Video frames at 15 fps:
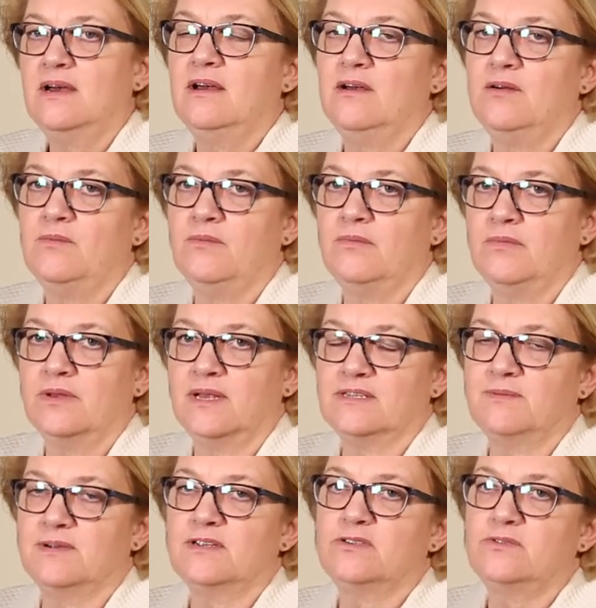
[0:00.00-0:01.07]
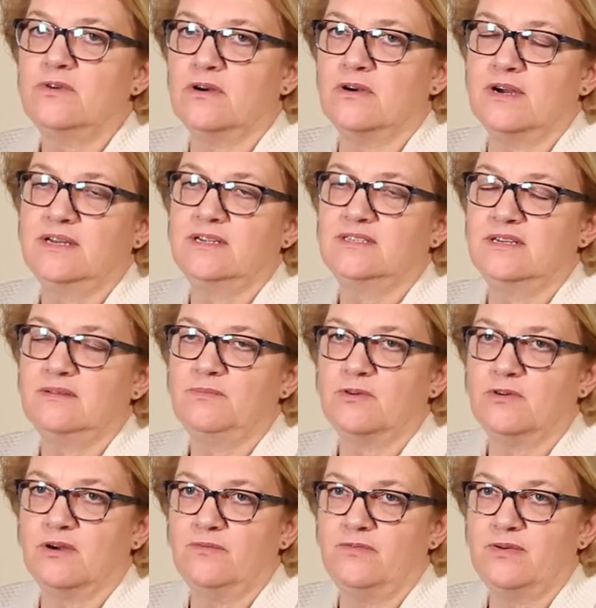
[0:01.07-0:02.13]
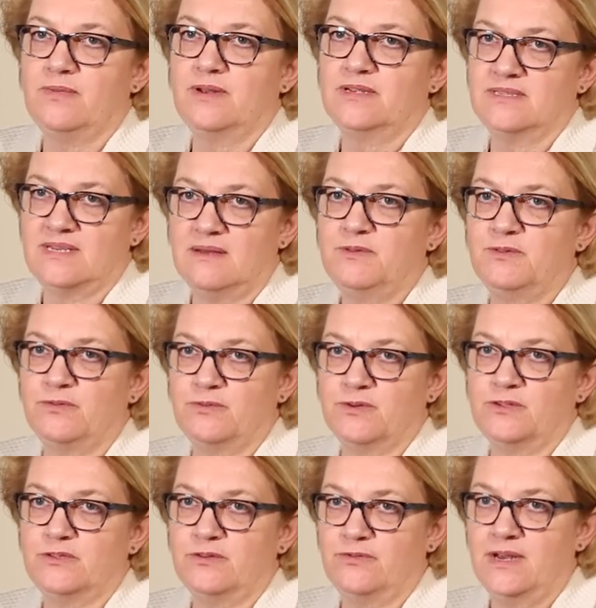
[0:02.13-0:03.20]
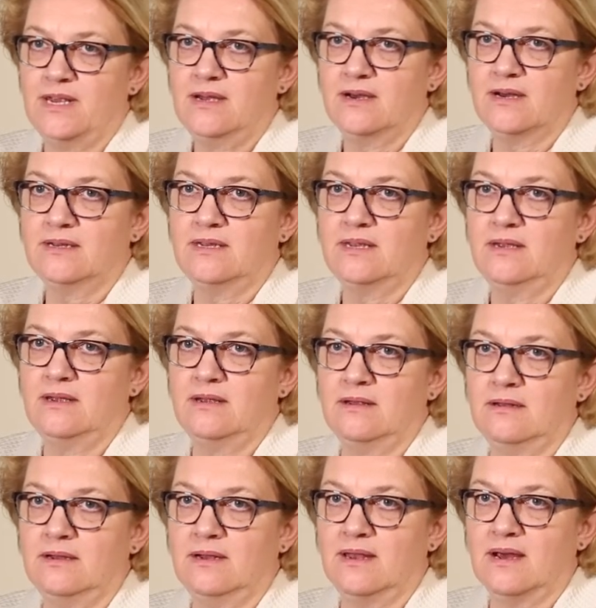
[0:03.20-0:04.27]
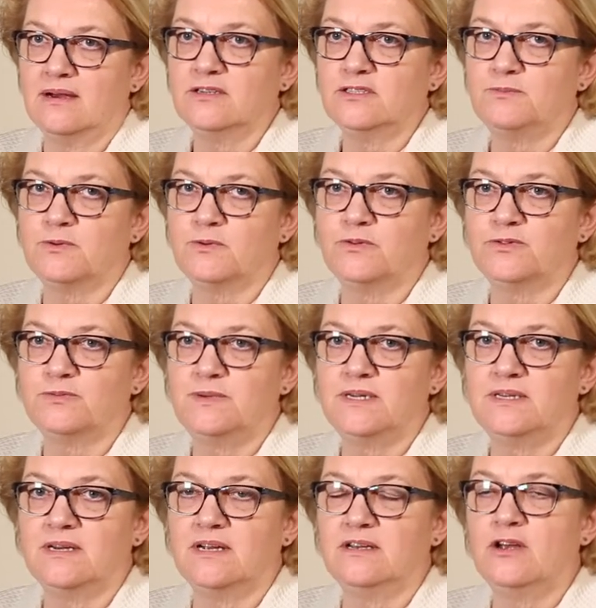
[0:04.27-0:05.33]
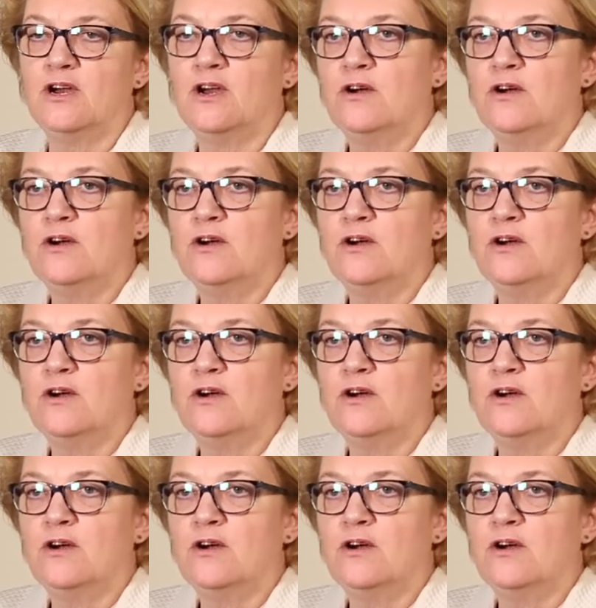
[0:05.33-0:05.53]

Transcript: ähm, dass man das nur organisiert bekommt, wenn man eine selbstbewusste Pflege hat, die ein klares Berufsbild hat,